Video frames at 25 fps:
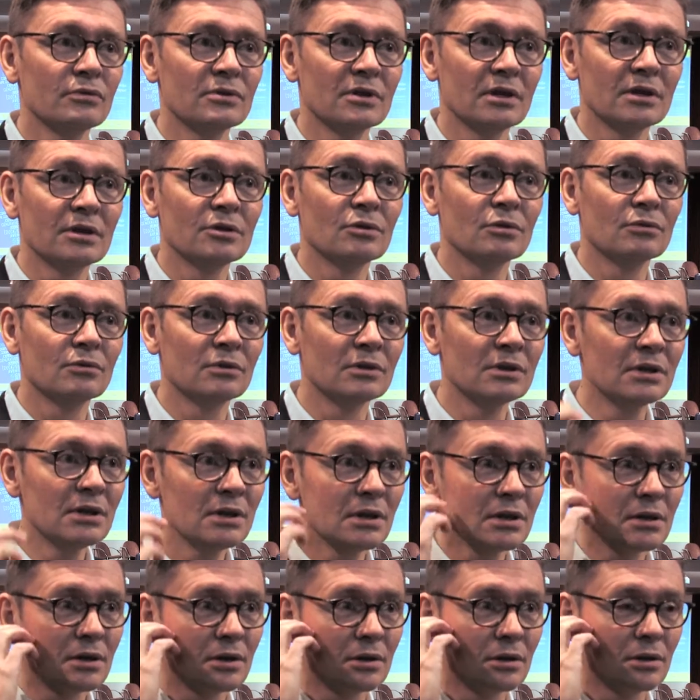vous allez
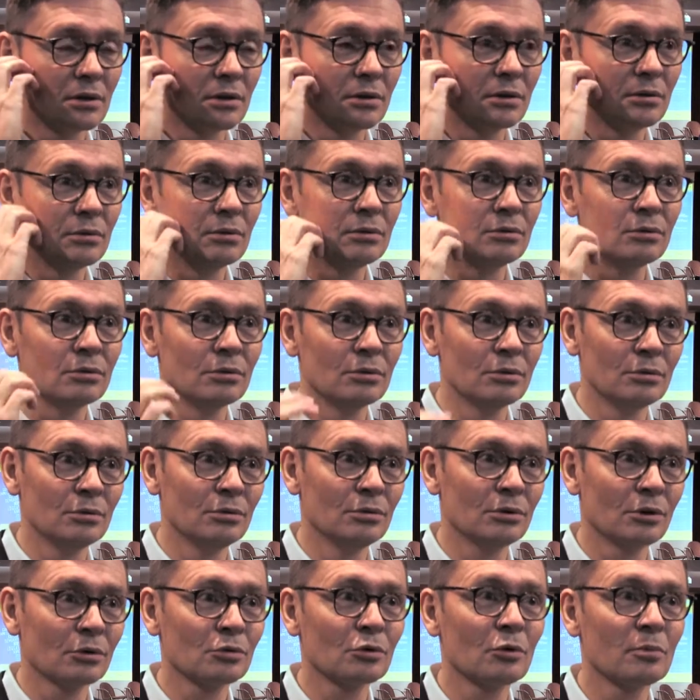devenir euh,
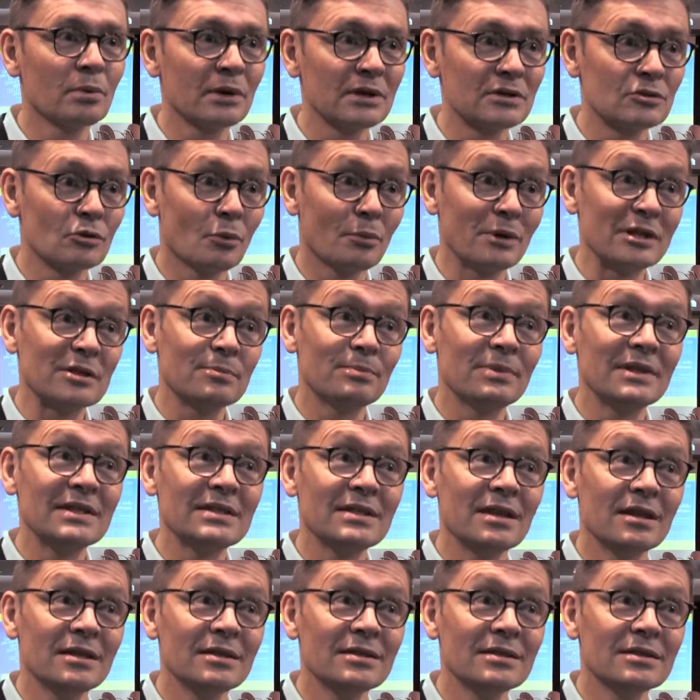une, entreprise non pas
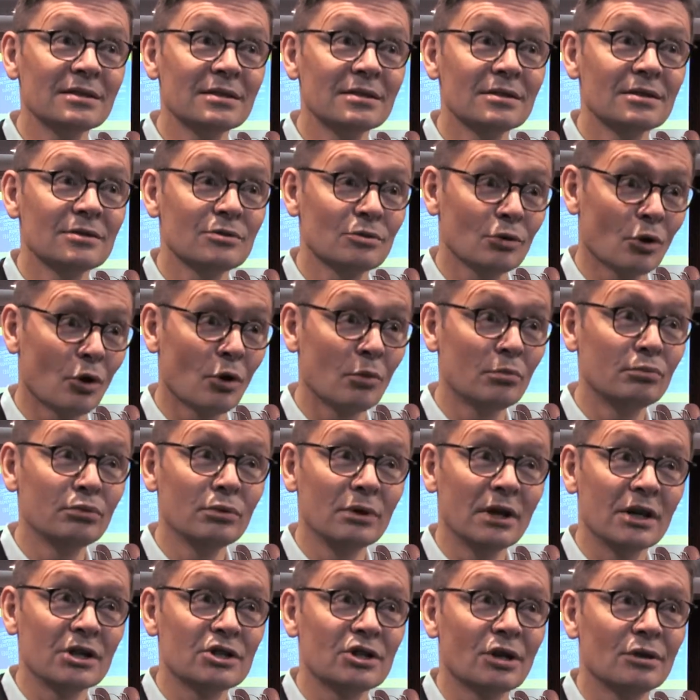spécialisée sur un bout
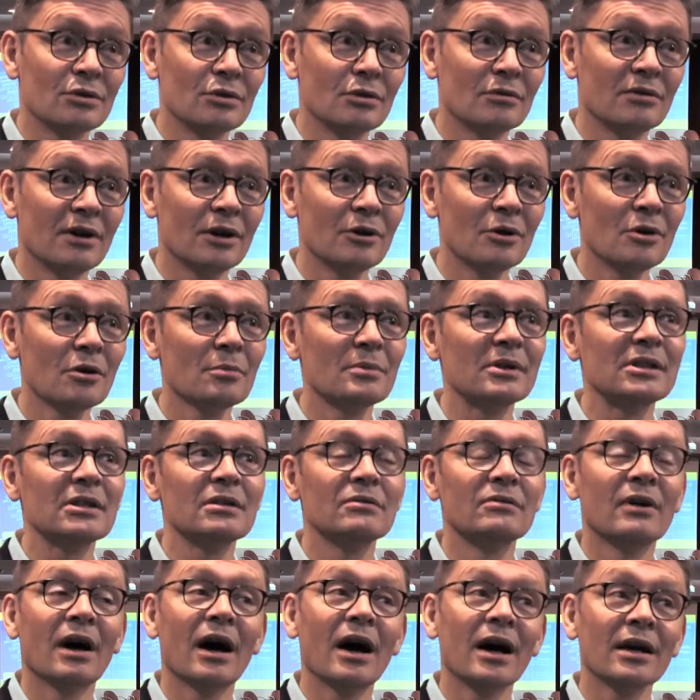de la chaîne de valeur, mais
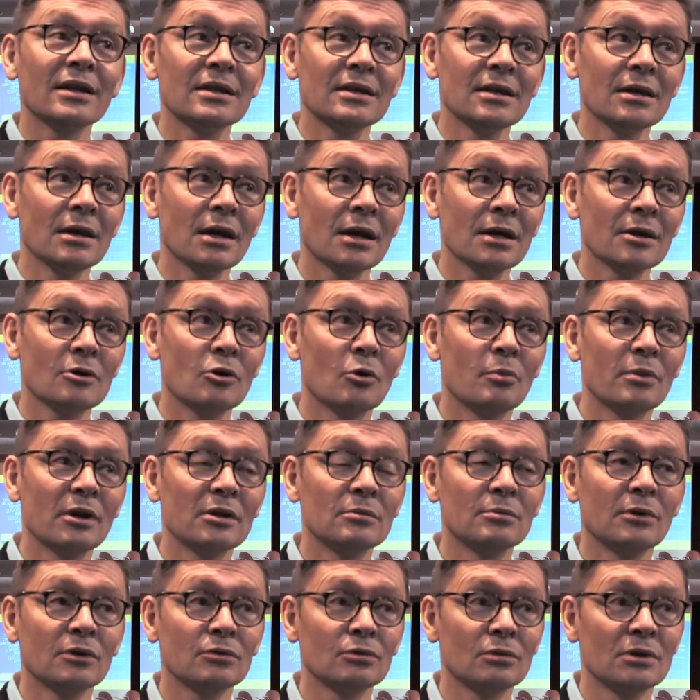qui va intégrer
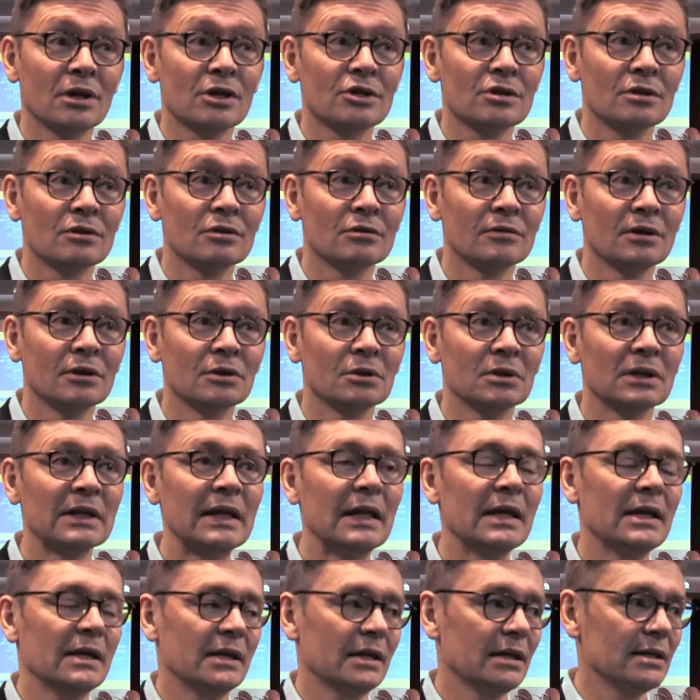complètement toute la chaîne de valeur.
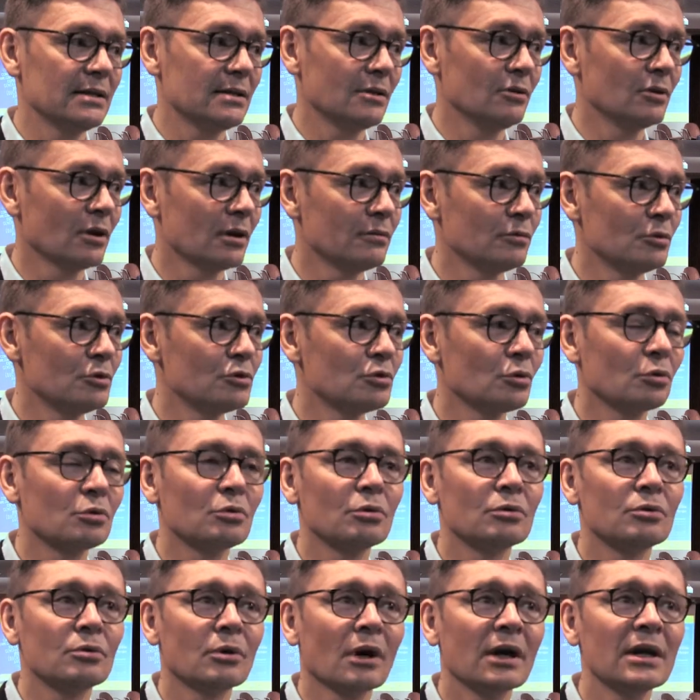Et c'est une révolution
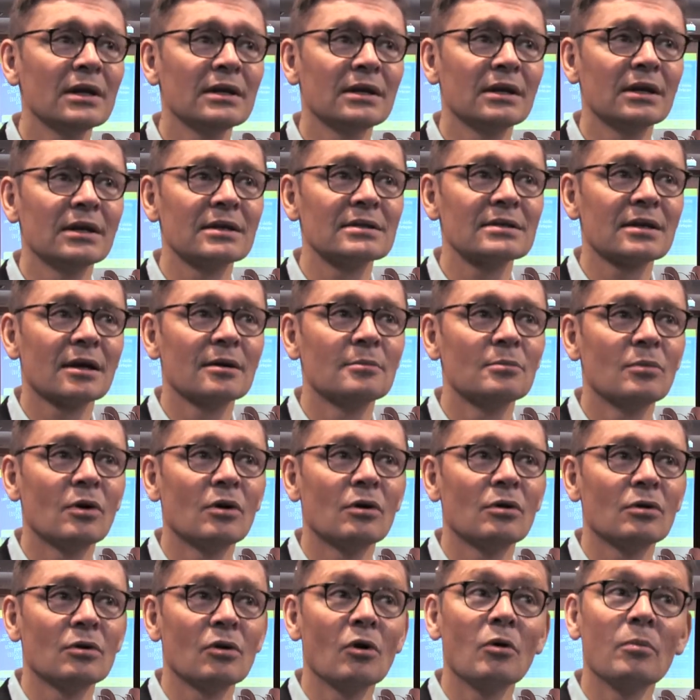culturelle qui est
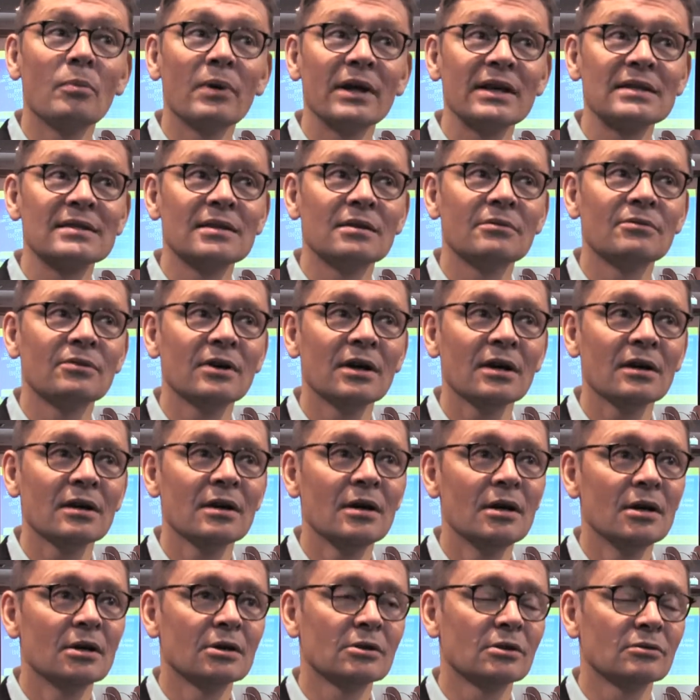extrêmement complexe à faire
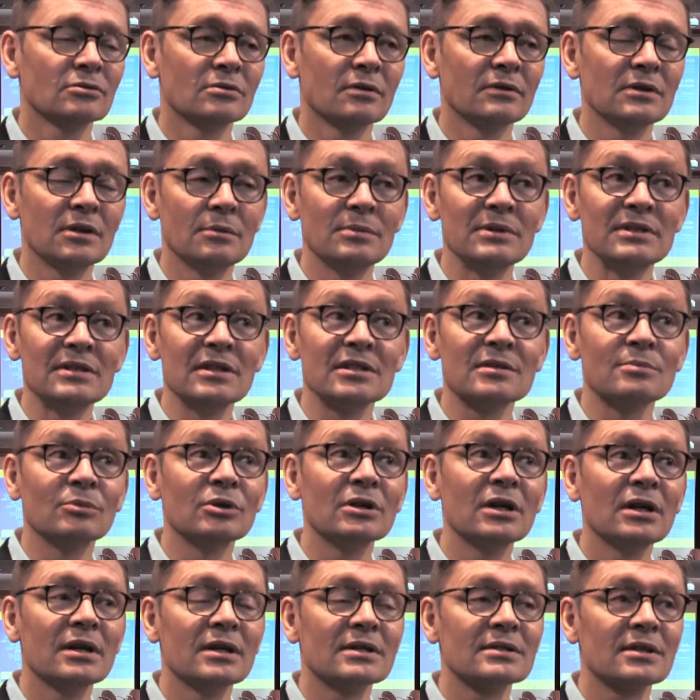quand vous avez des business
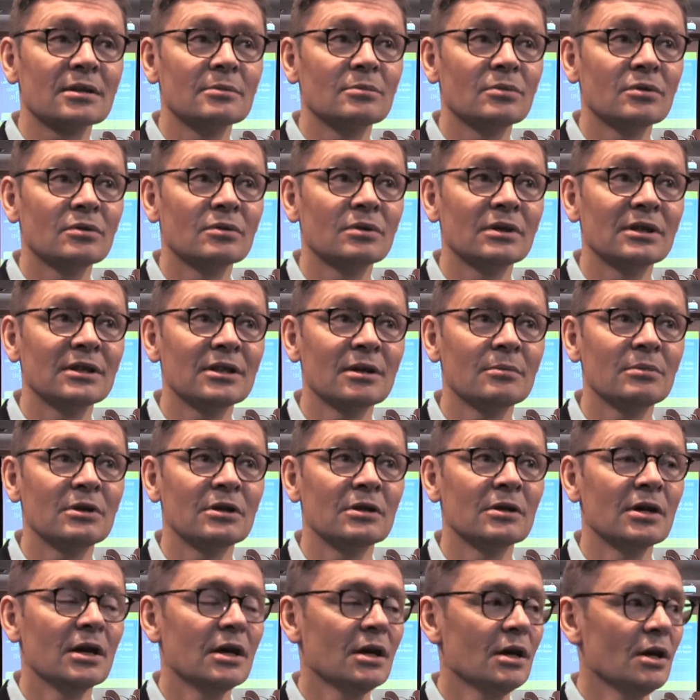models extrêmement établis.